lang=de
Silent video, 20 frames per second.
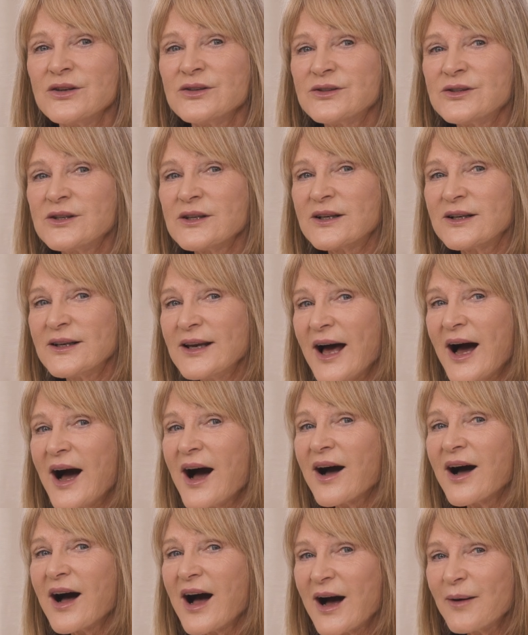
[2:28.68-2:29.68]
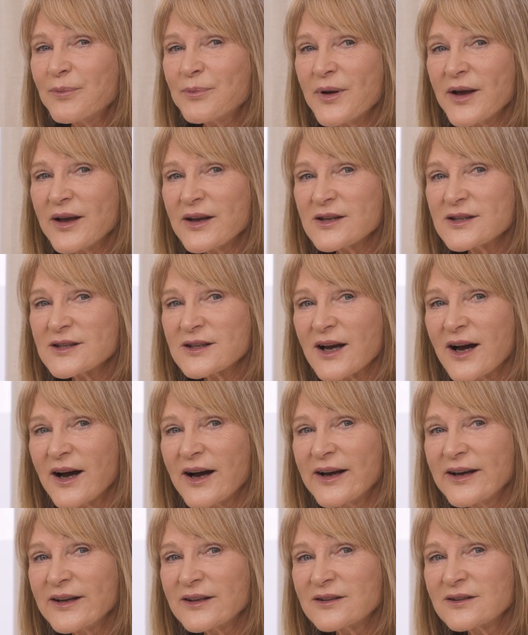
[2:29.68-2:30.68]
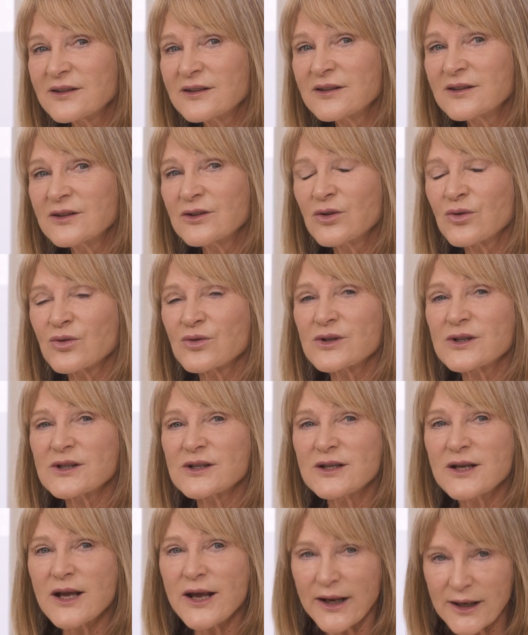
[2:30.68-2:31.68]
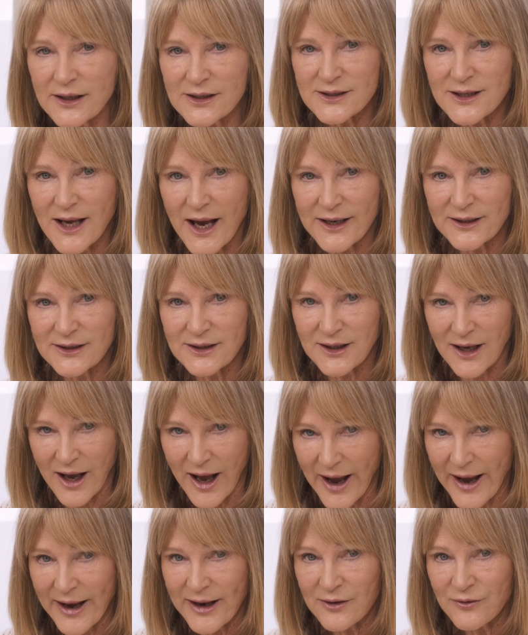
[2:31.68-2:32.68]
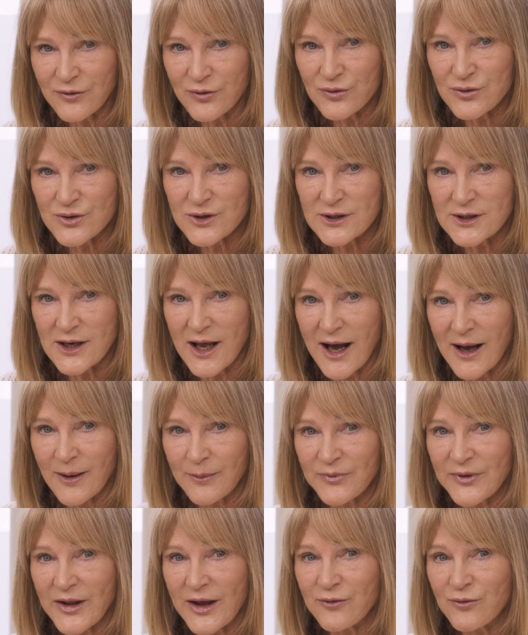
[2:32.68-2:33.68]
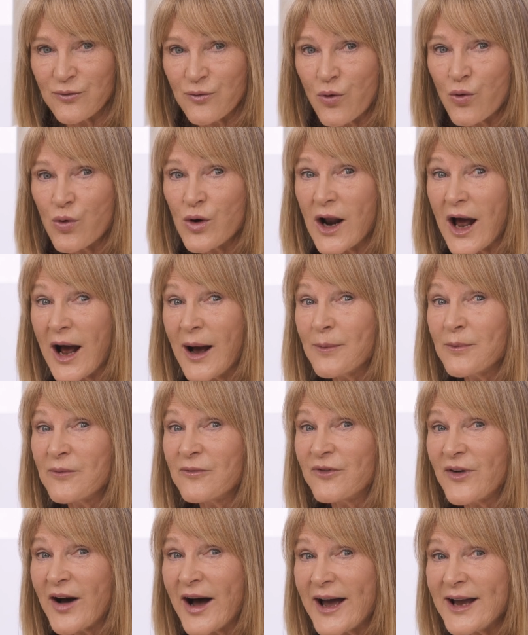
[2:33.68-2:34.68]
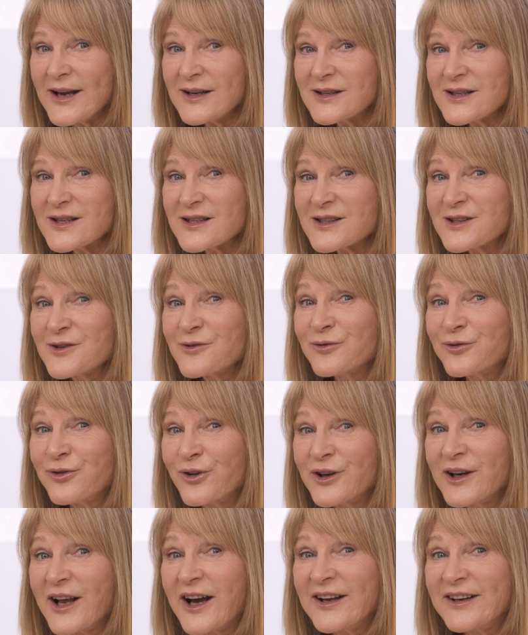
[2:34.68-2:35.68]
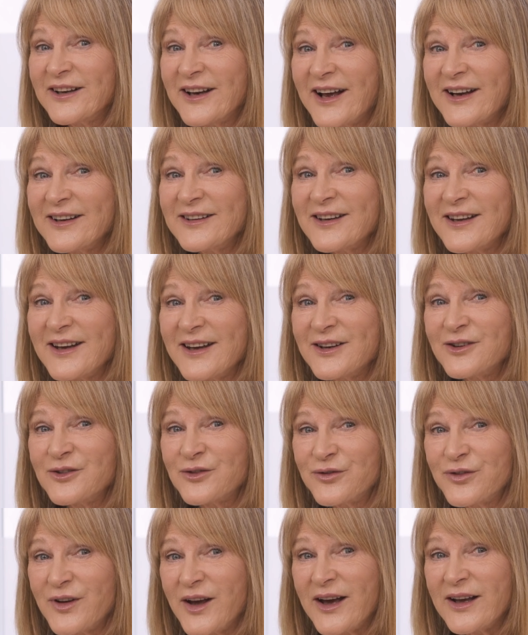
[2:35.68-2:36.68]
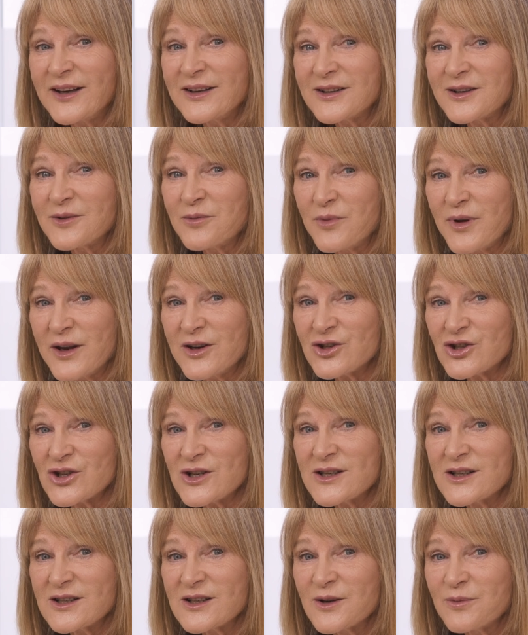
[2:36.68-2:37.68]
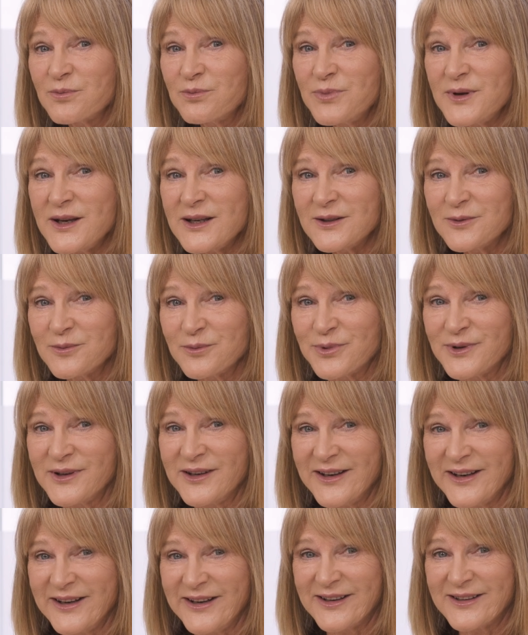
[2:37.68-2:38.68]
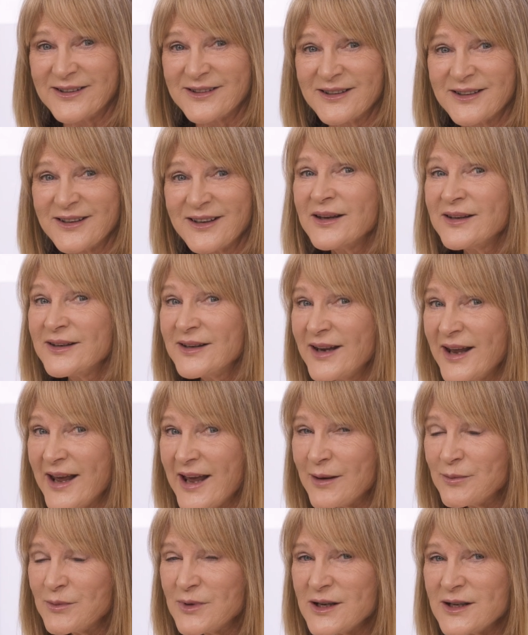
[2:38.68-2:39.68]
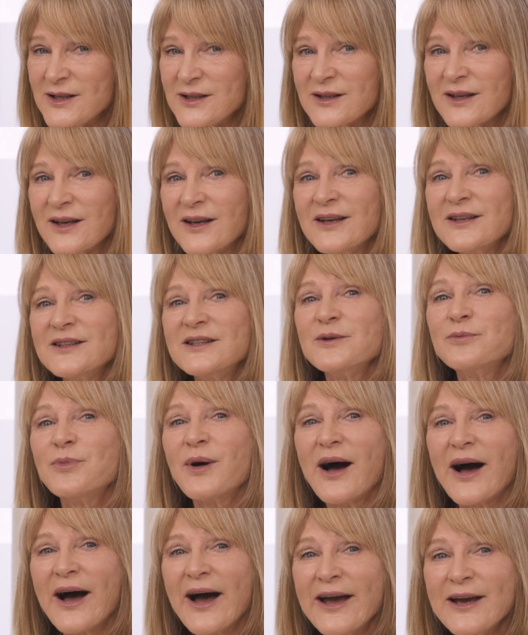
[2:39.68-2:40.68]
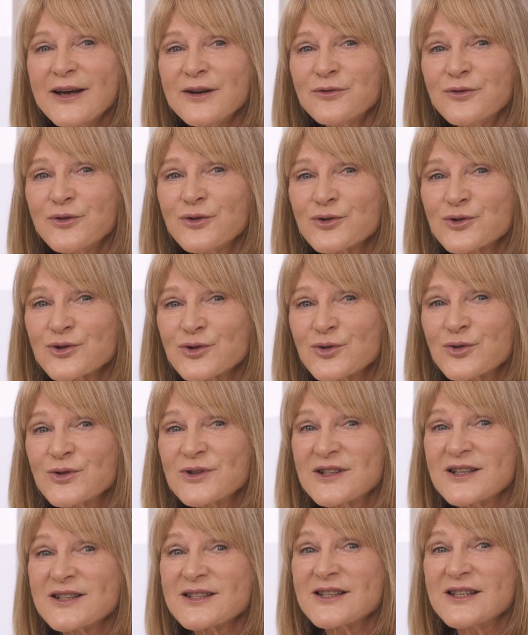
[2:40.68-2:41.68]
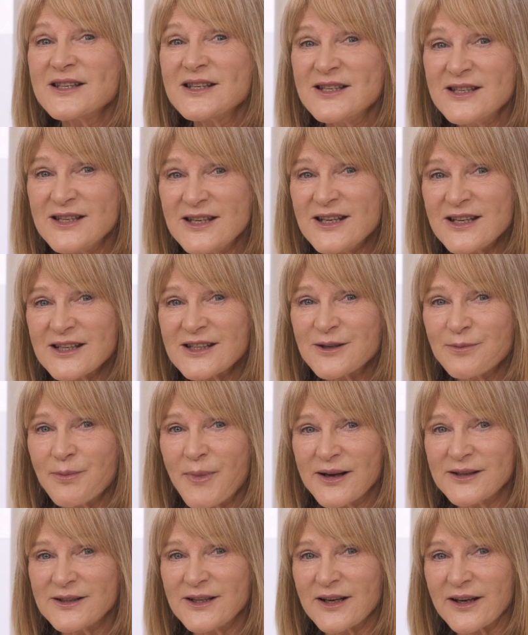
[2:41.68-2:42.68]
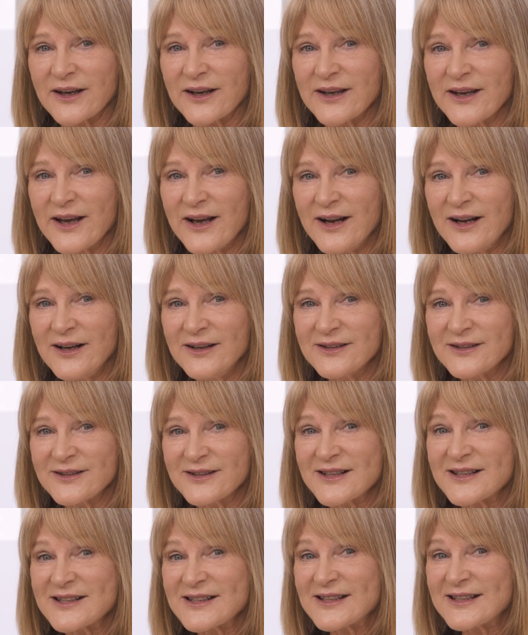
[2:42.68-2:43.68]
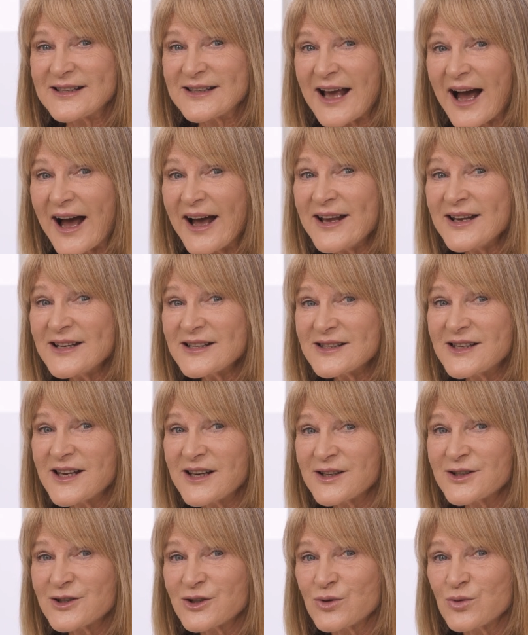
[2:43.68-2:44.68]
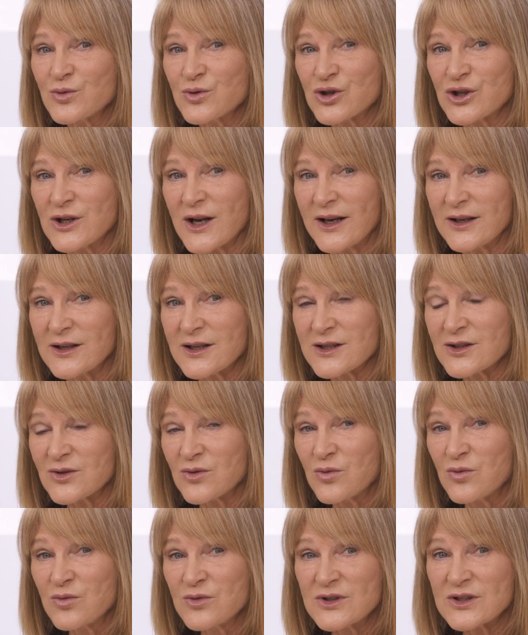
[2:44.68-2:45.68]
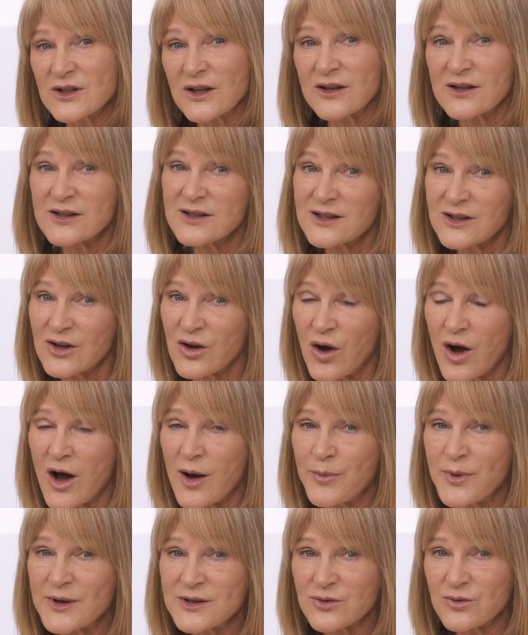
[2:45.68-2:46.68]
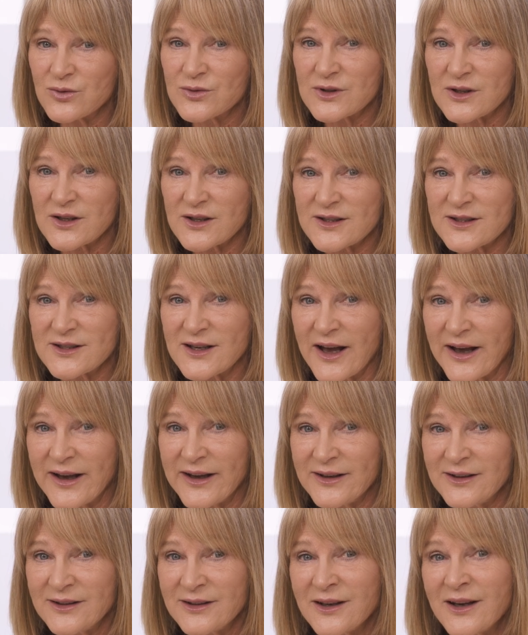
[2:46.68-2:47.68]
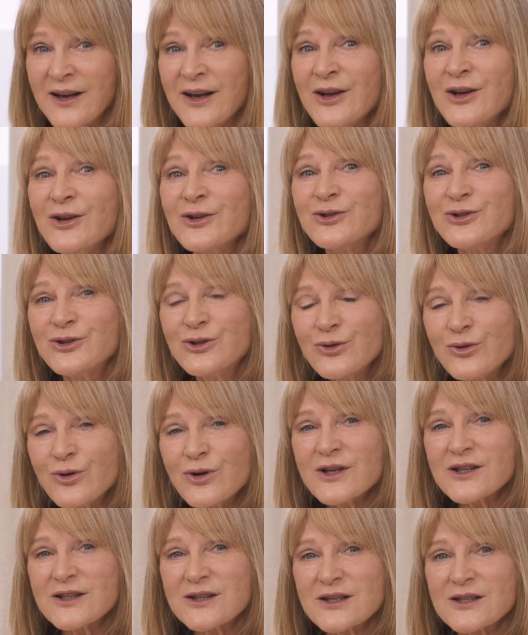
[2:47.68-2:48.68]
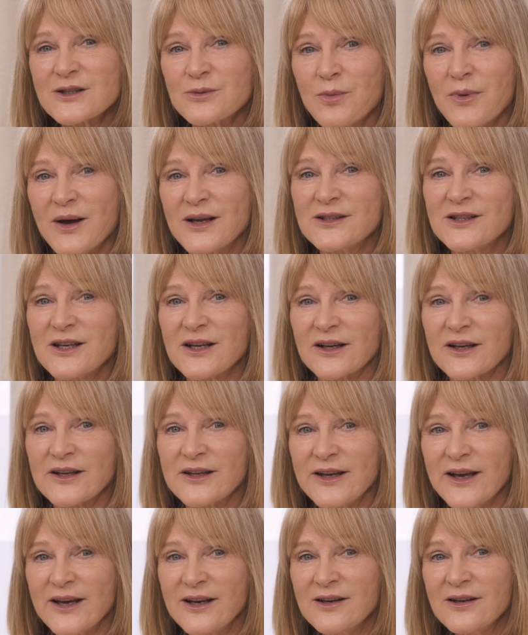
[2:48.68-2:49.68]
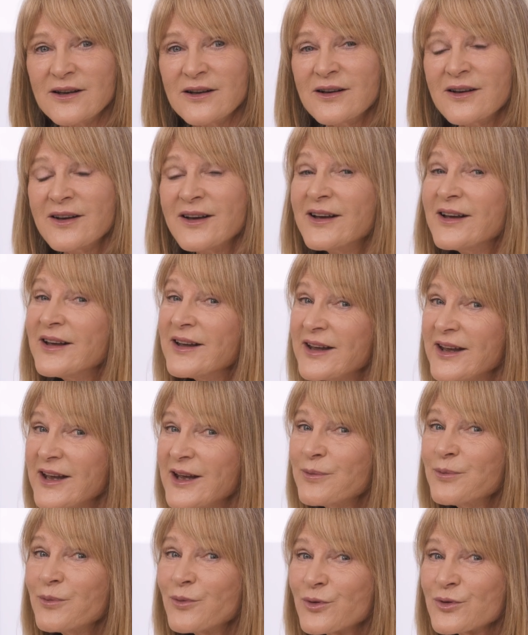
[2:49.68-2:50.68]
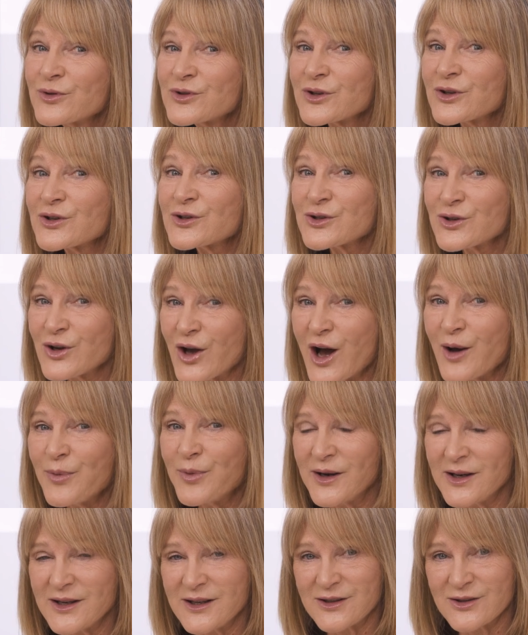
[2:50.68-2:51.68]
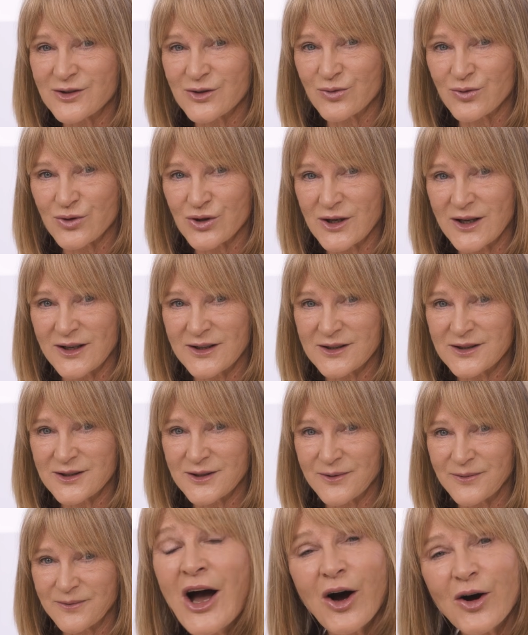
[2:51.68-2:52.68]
Die klare Abhängigkeiten und gegenseitige Einflussnahmen der wohl am weitesten voneinander entfernten menschlichen Gebieten belegt, nämlich die Beeinflussung des Nichtmateriellen, des geistigen Zustandes unseres Körpers, unseres Sein durch das Materielle eben unseres körperlichen Zustands.